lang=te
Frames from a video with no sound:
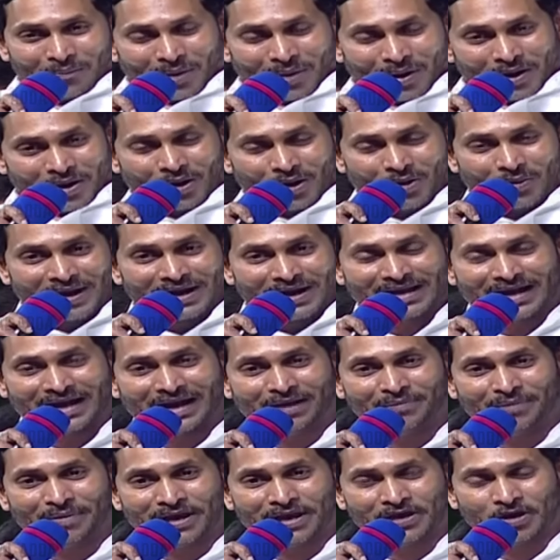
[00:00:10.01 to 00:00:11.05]
మరో వంక
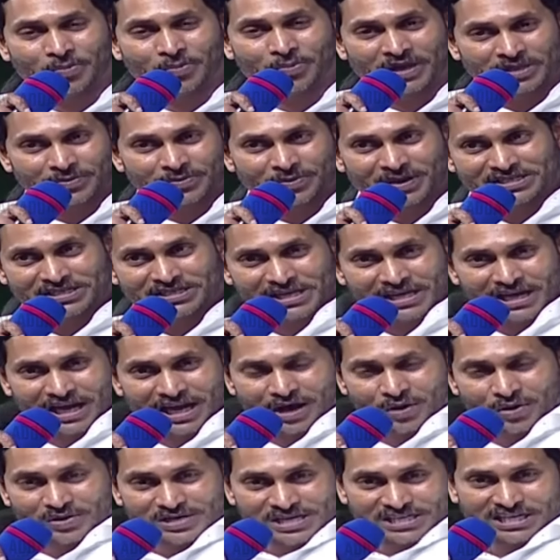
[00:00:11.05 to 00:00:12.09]
మనకు
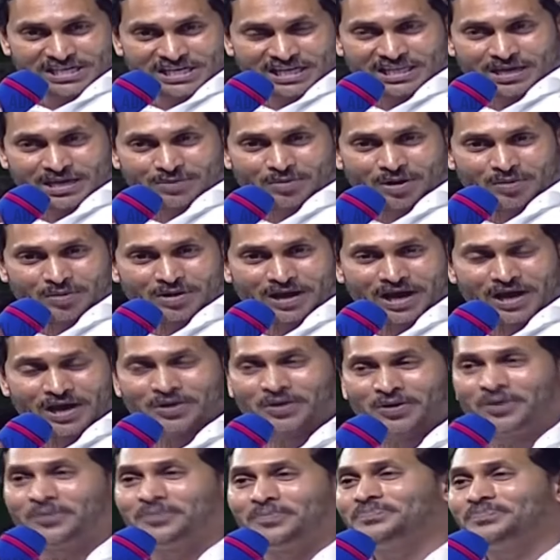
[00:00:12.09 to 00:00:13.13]
ప్రతిపక్షంగా ఉన్న చంద్రబాబు
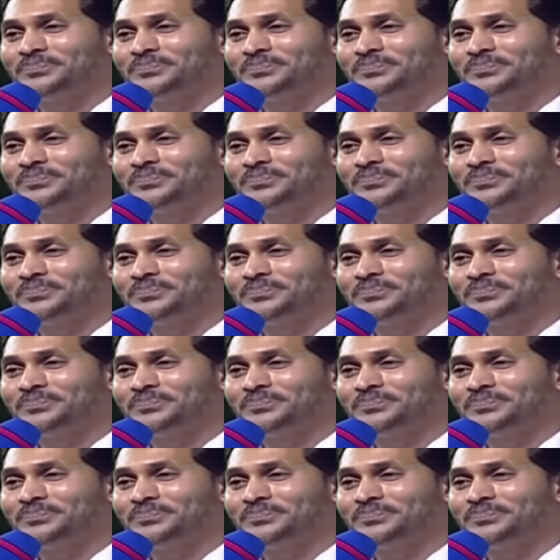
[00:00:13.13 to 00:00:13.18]
గారు